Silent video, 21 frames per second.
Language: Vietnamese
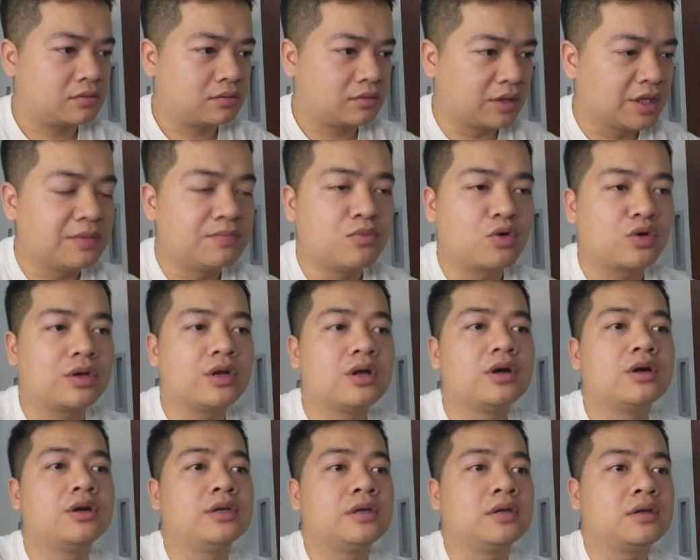tìm một
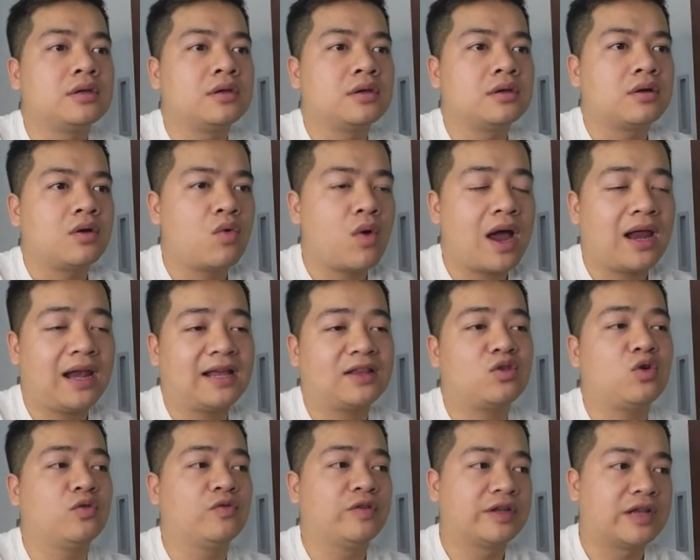nơi ngoài lãnh
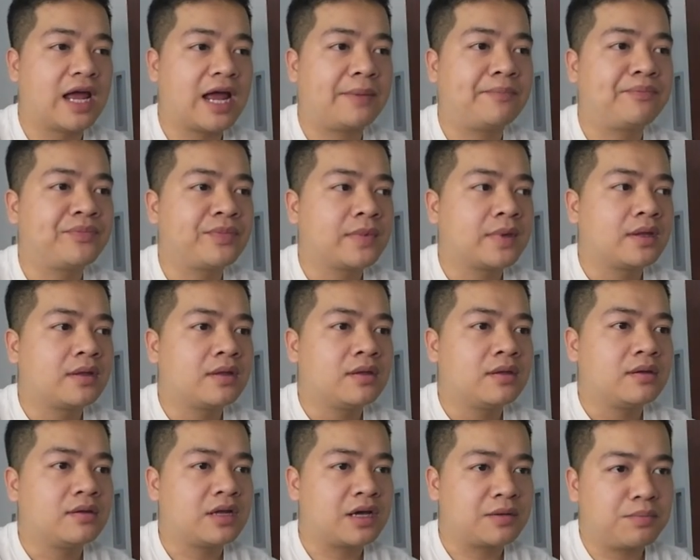thổ Việt Nam,
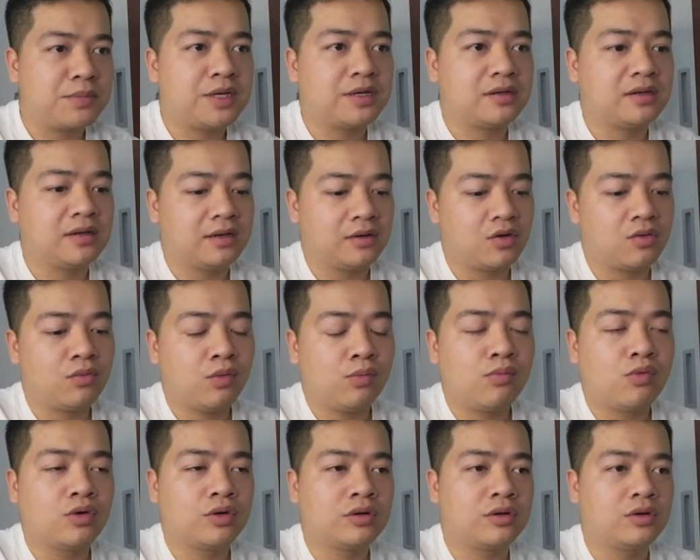đặc biệt là
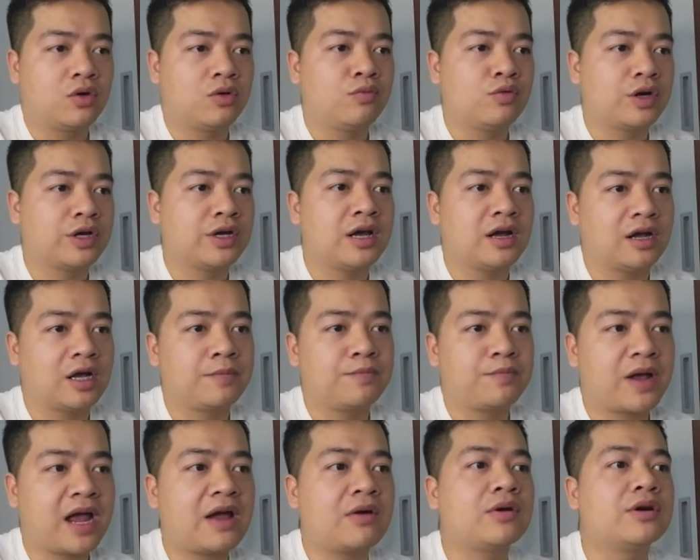có một cái đẳng cấp
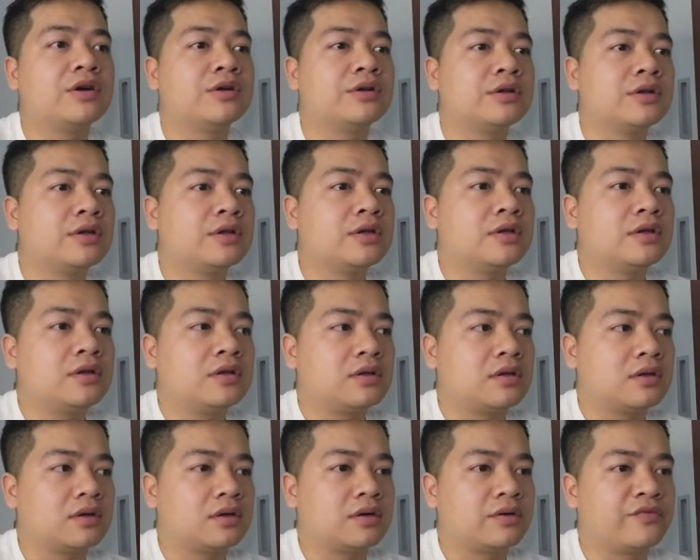cao hơn,
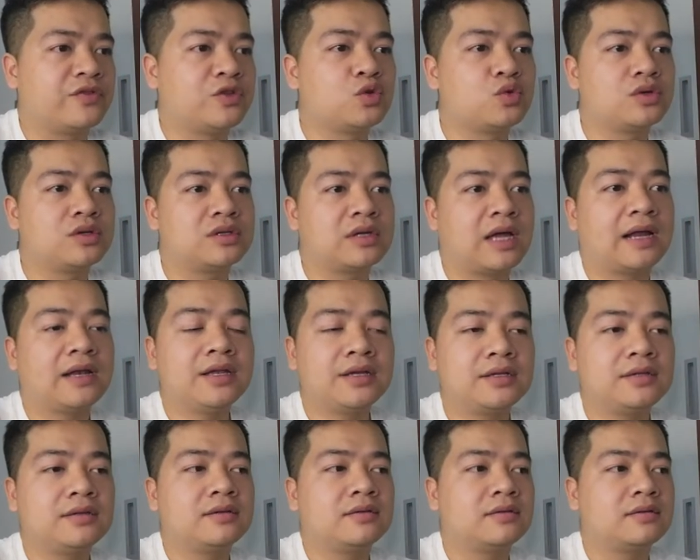ví dụ như Thái
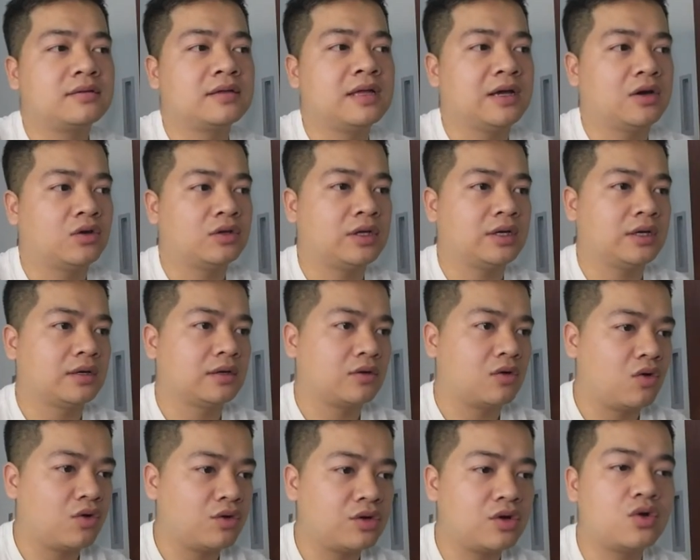League, để có thể
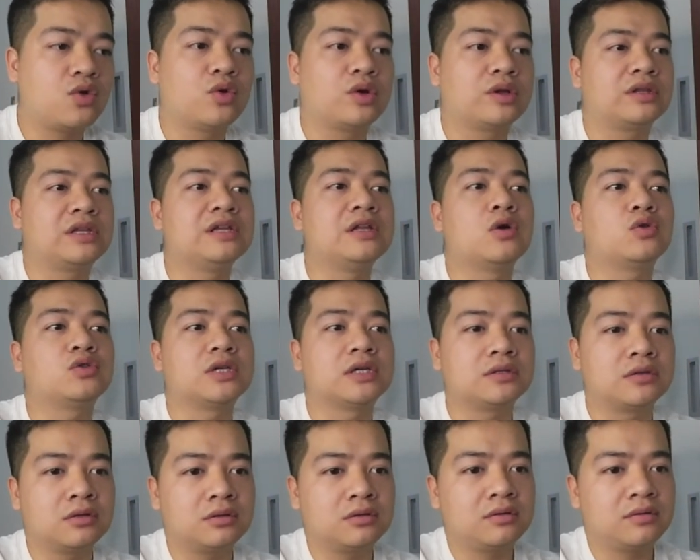có được cơ hội thi đấu
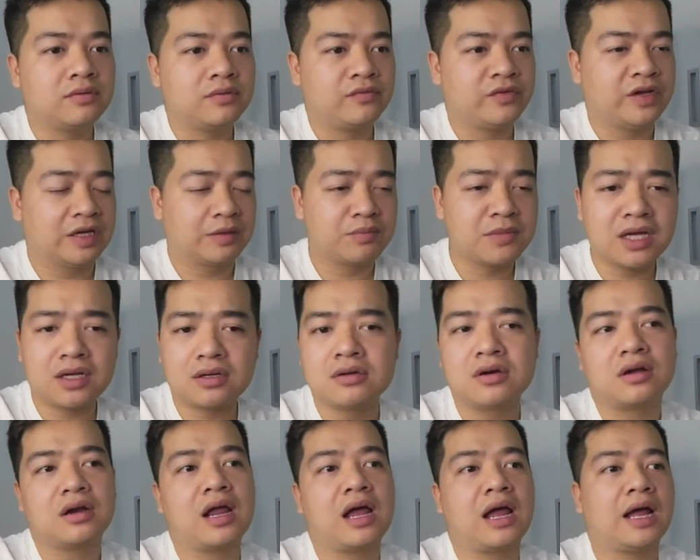chính thức, để biết
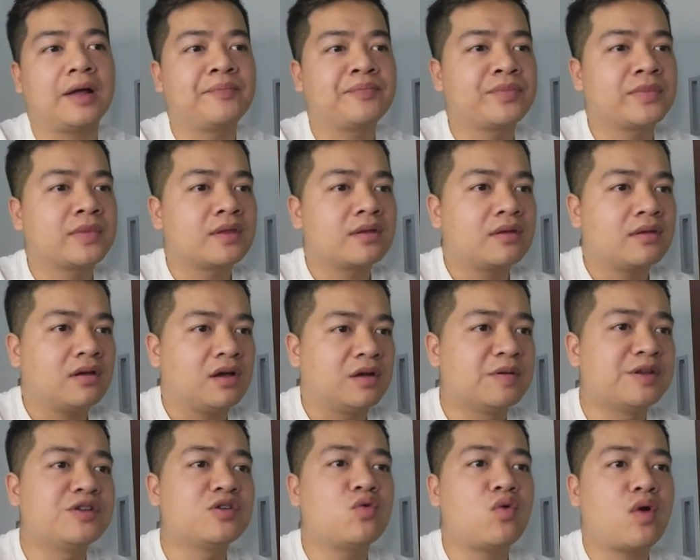được là ở
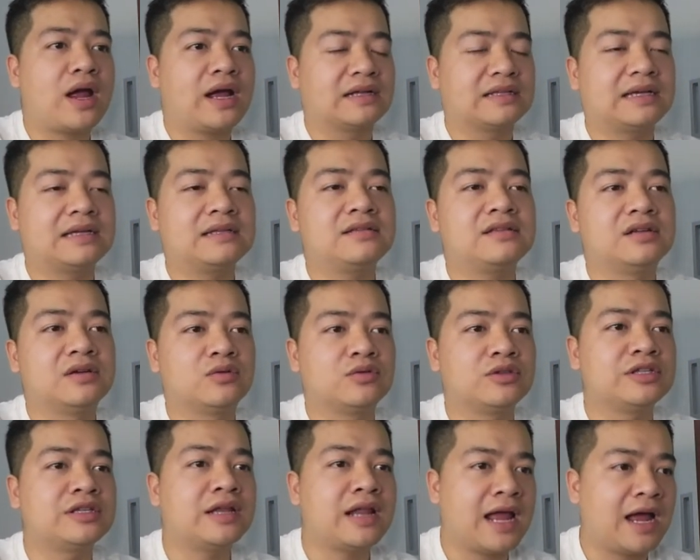bên nước ngoài người ta thi đấu
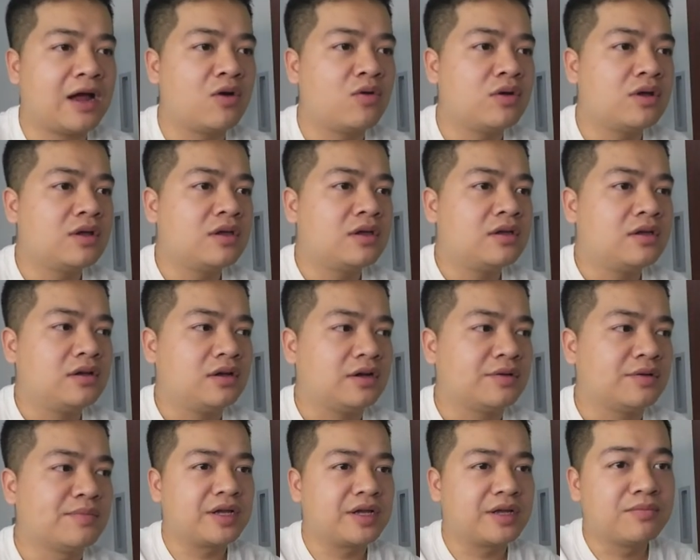như thế nào, ở
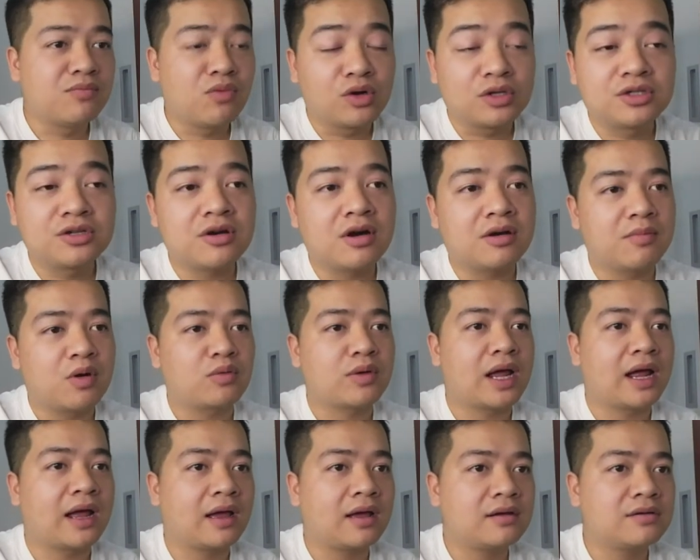cái môi trường bóng
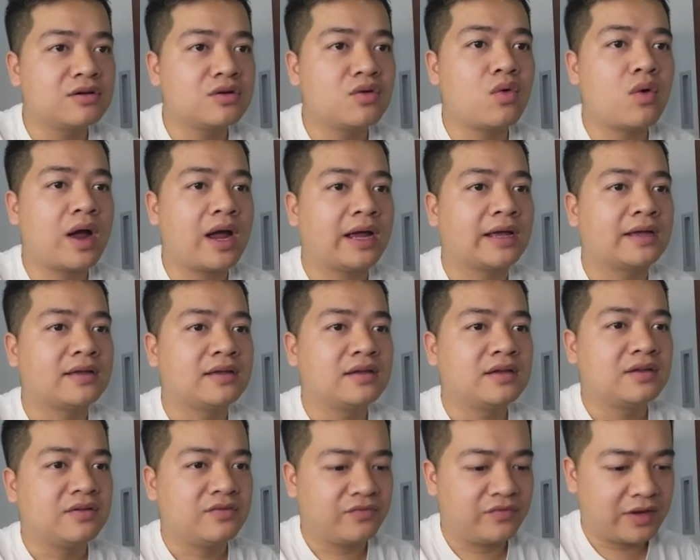đá nước ngoài.
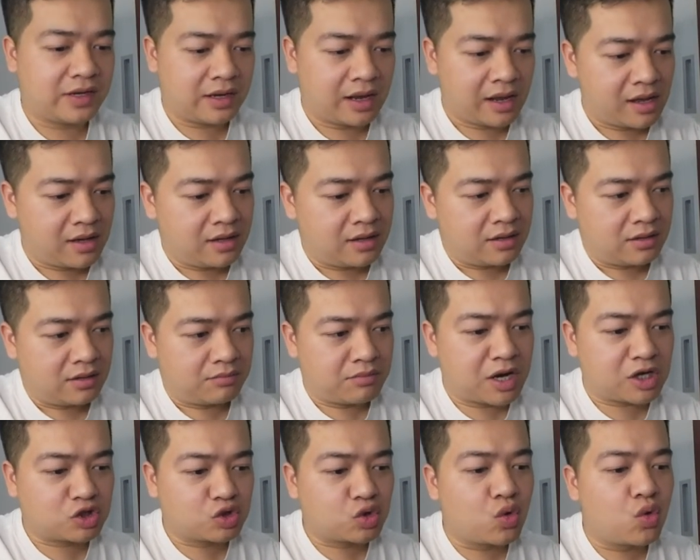Và
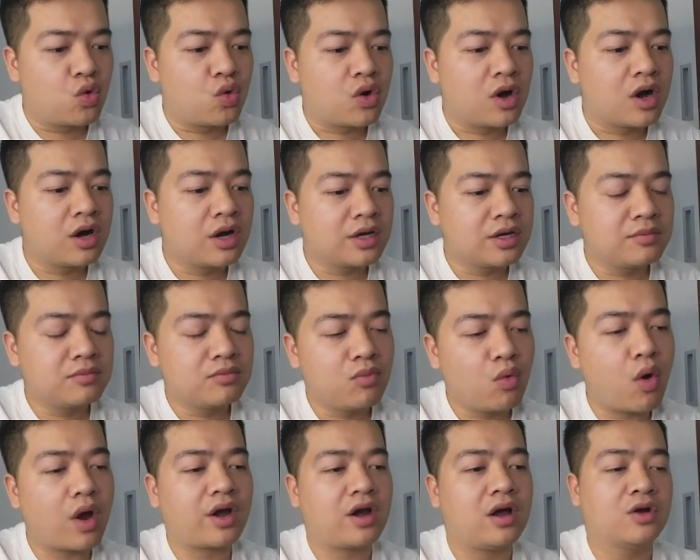mặc dù hơi
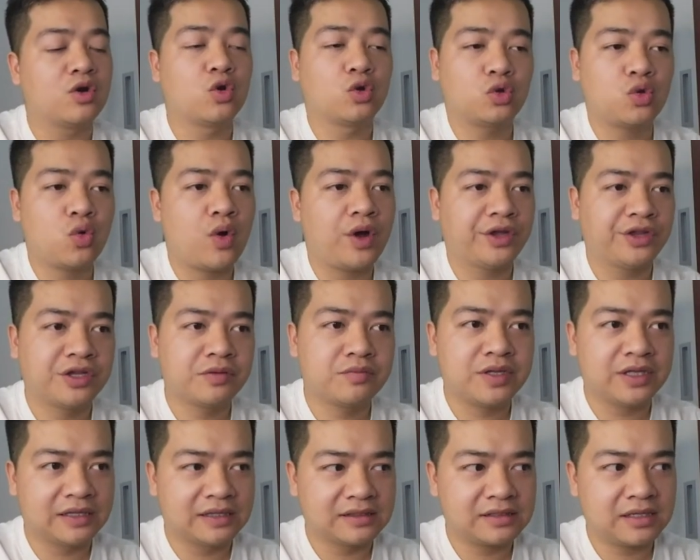muộn ở độ tuổi, nhưng
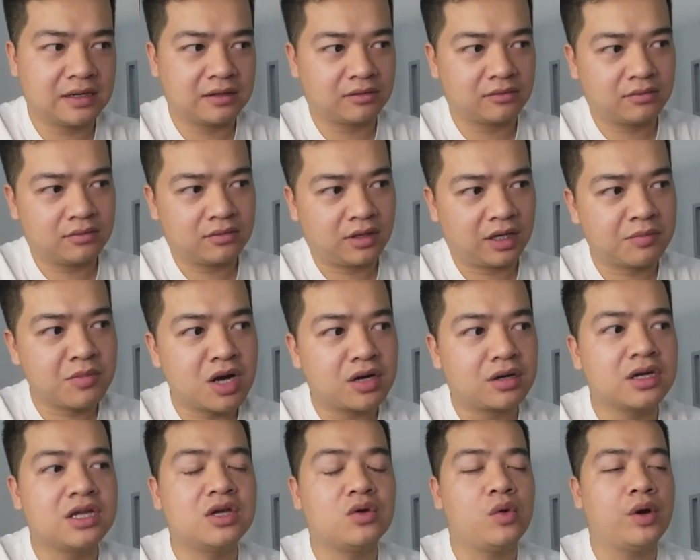mình nghĩ rằng cái
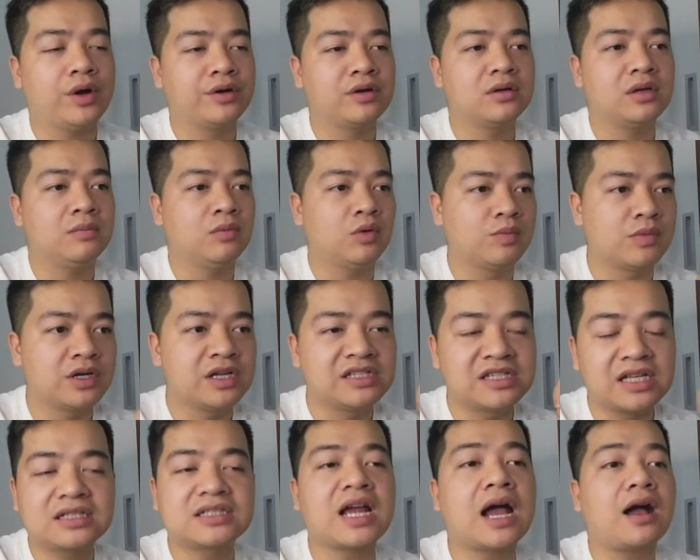bước đi của Hoàng Đức là một bước đi
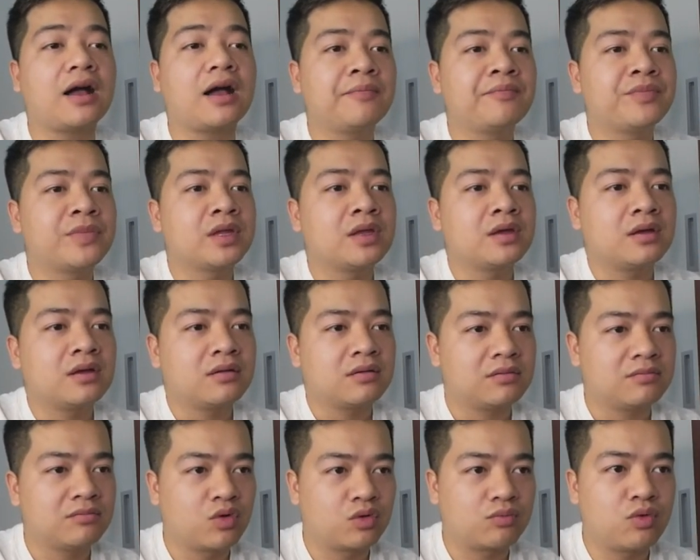rất chắc.
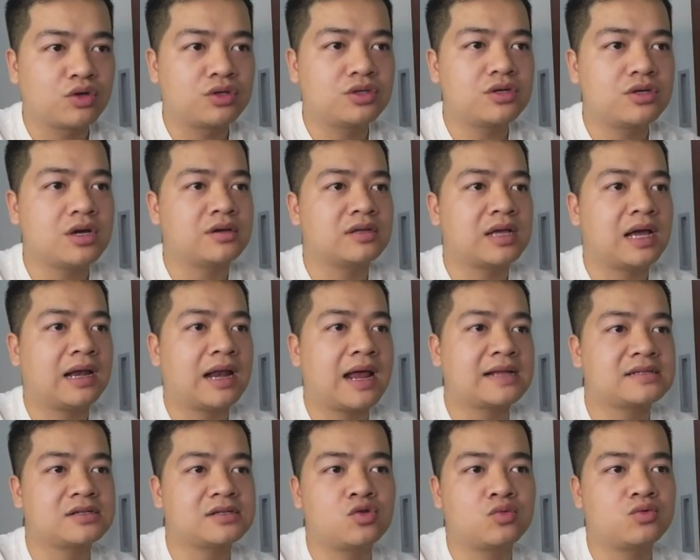Một môi trường như Thái
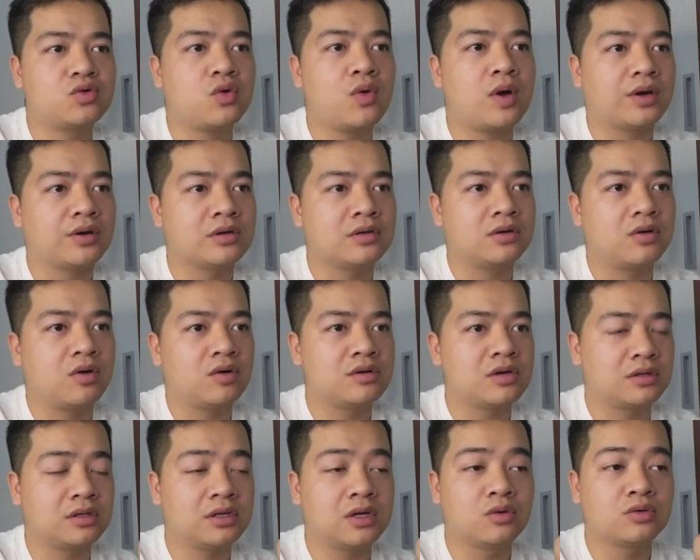Lan sẽ giúp cho Hoàng Đức có
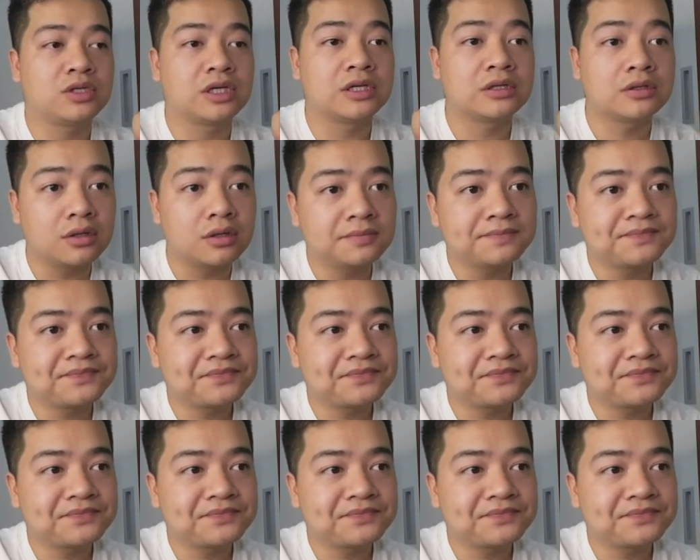được thi đấu chính thức.